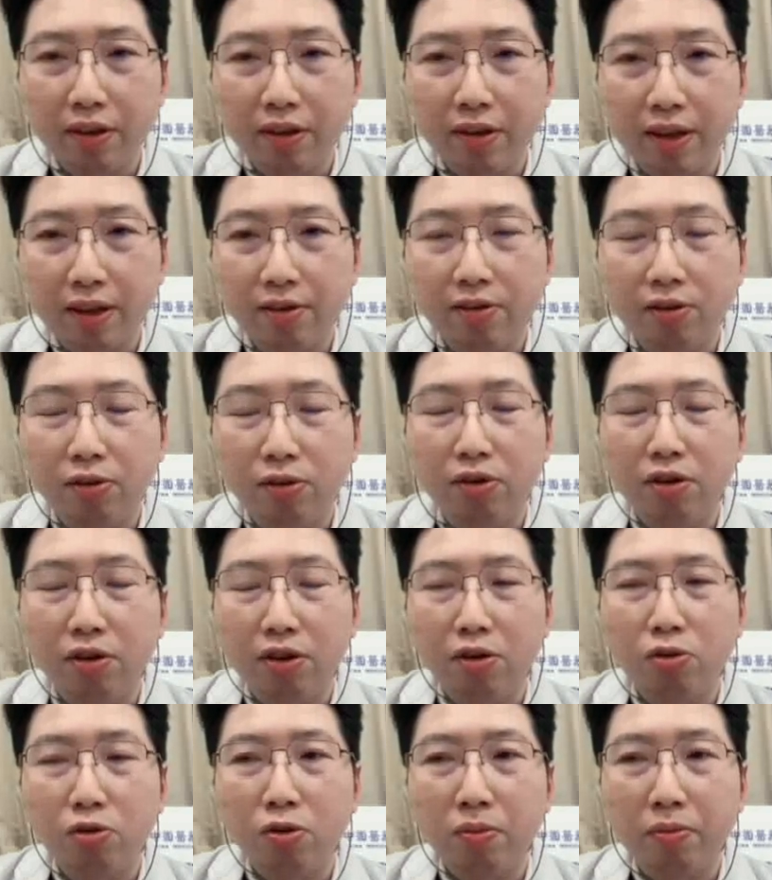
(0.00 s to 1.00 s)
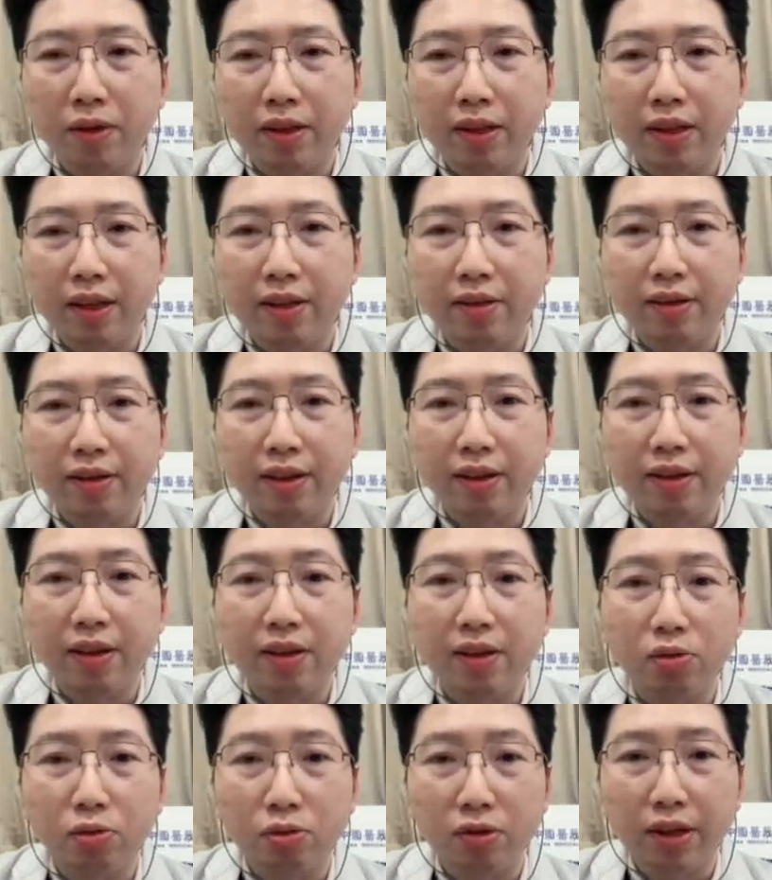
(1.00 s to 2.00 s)
健康是跟我们的一些
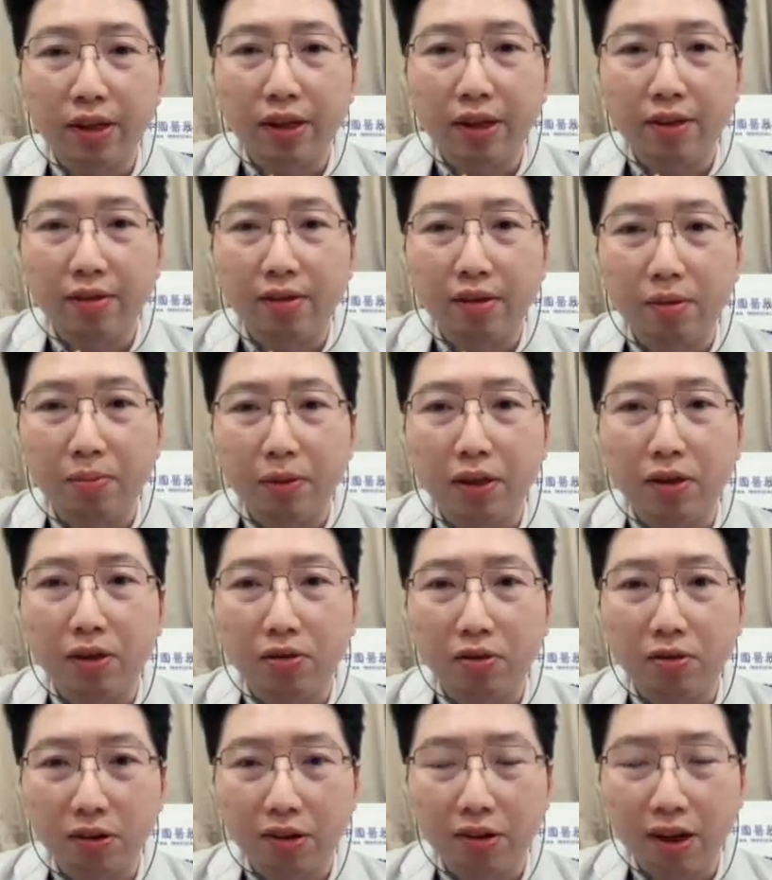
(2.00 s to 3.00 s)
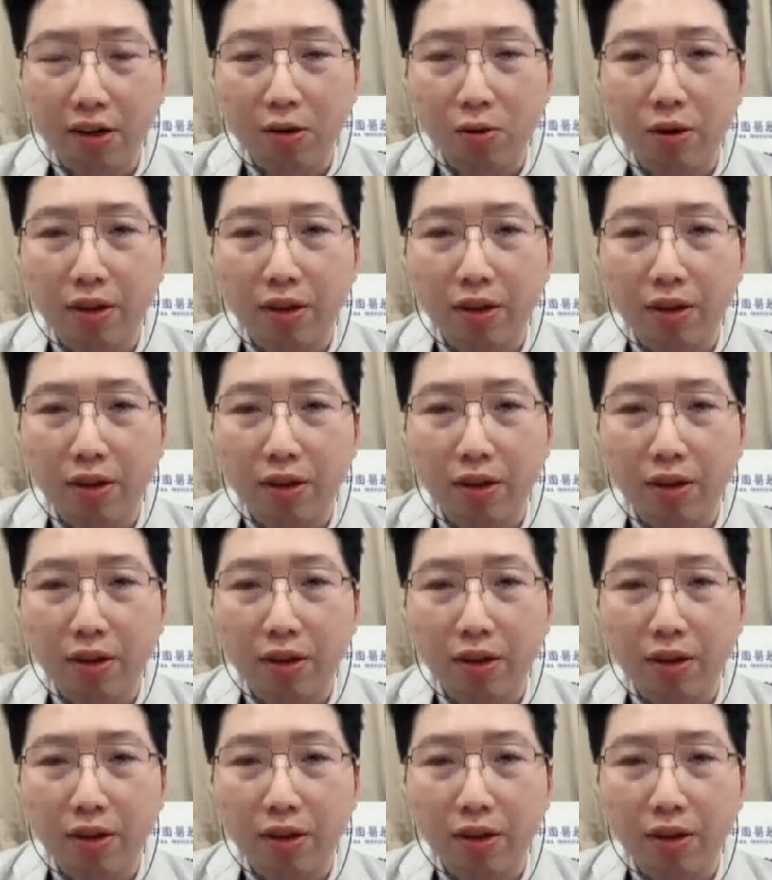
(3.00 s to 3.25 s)
特殊的一个疾病有相